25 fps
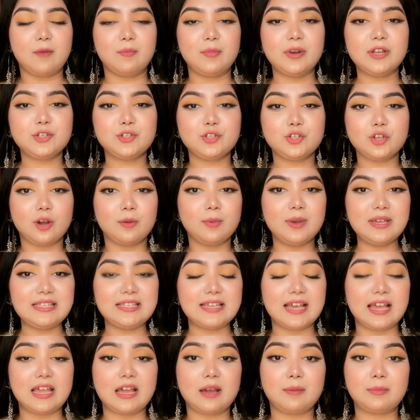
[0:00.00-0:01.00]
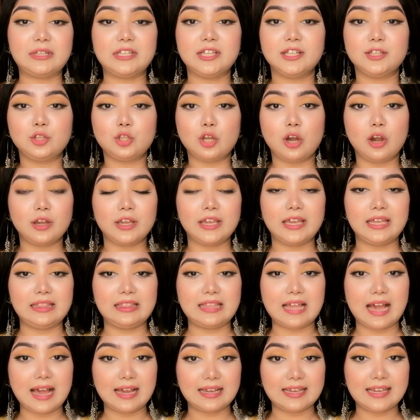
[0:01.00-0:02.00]
আমরা সবাই চাই আমাদের
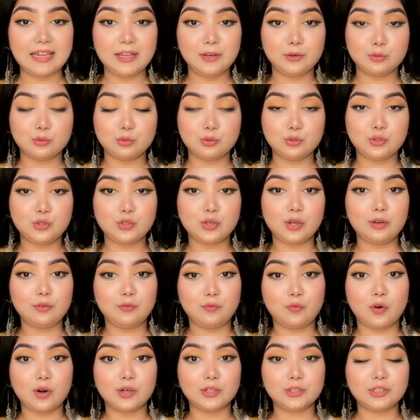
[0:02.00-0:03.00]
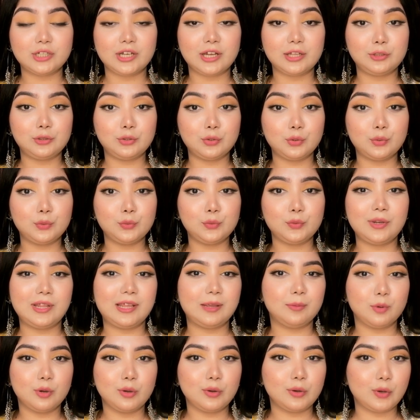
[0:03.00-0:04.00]
ত্বককে দাগহীন উজ্জ্বল ফর্সা তরুণ
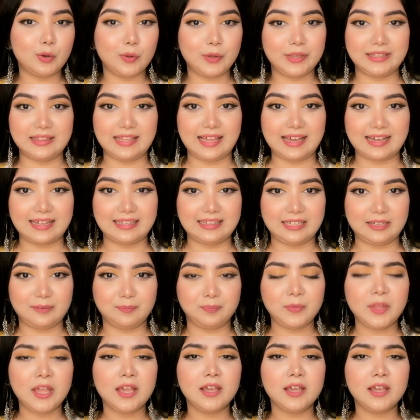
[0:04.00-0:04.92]
এবং গ্লোয়িং দেখাতে